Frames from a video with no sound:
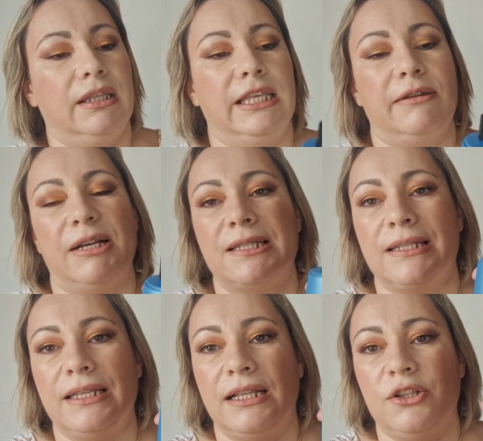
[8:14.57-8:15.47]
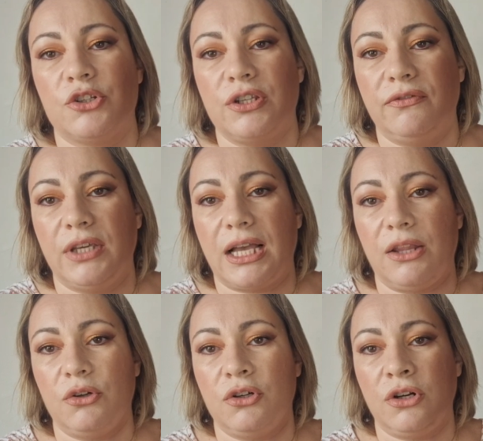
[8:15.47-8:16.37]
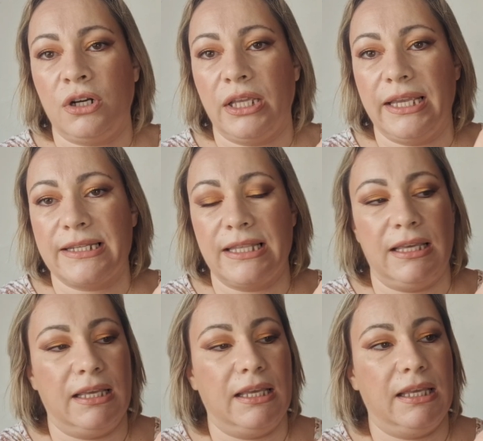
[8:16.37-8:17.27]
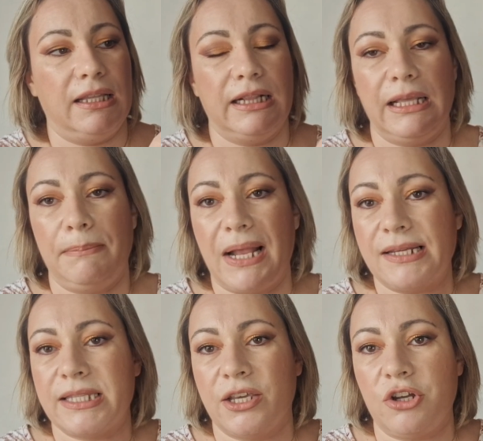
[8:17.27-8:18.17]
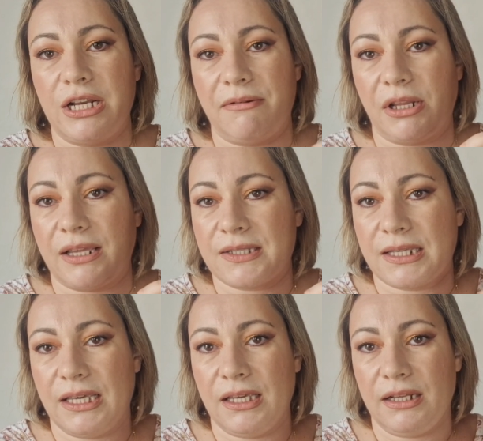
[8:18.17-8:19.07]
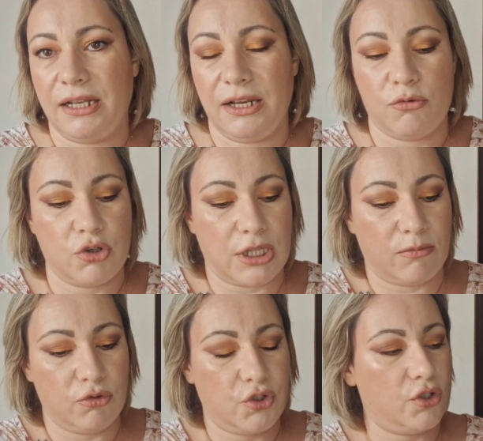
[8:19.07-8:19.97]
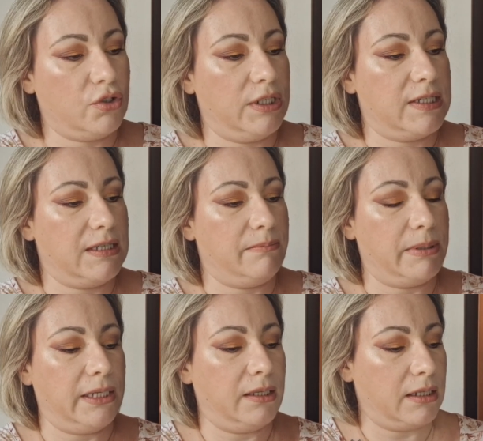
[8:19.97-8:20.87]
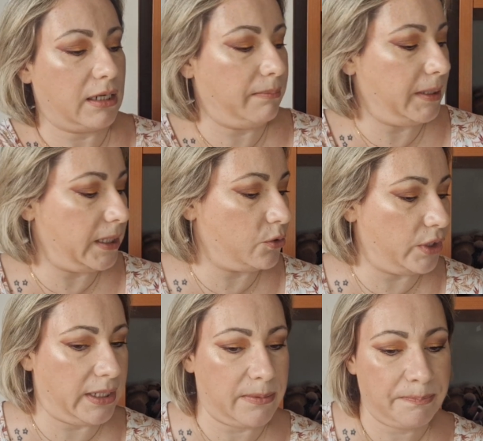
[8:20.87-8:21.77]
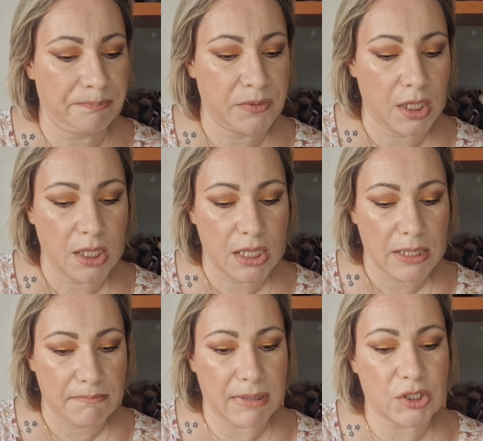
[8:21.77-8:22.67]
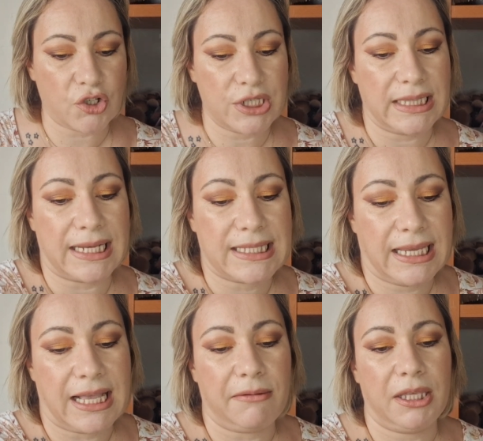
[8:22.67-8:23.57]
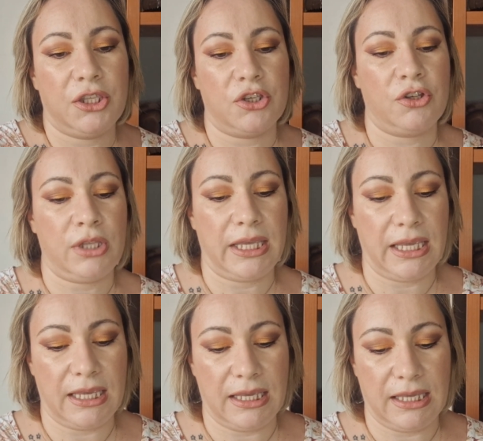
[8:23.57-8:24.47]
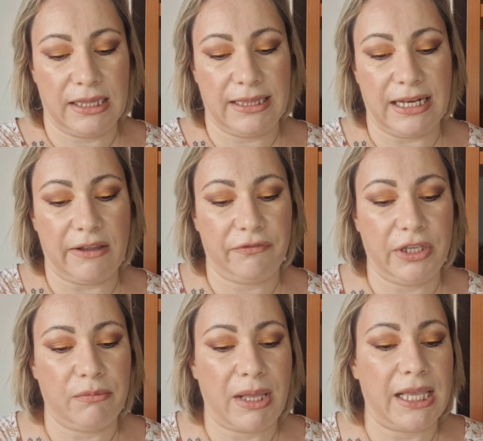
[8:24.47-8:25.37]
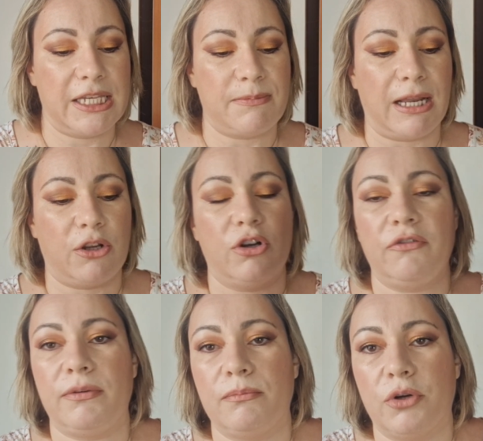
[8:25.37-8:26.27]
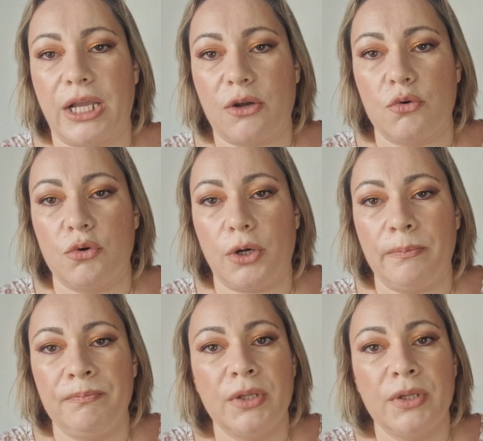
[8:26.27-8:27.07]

Lleva así el dosificador, es de, plástico y la verdad es que le gusta mucho y siempre repite con él. Más cositas de cabello eh, de la firma es Barkov Bonacourt.